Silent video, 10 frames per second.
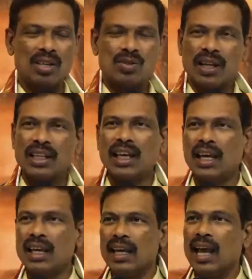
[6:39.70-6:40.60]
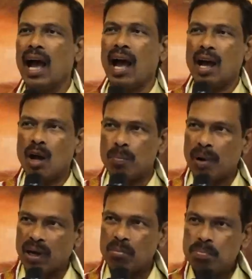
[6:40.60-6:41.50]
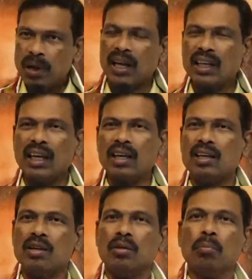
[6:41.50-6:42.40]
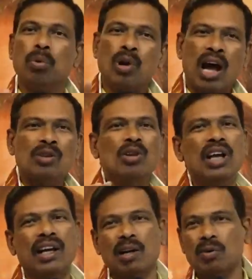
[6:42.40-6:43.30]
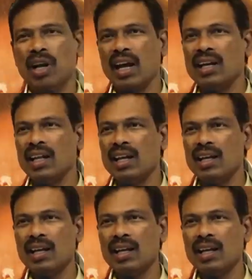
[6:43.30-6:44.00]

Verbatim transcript: సో అందుకే ఆ పరంపరకి పునాదులు ఎక్కడున్నాయంటే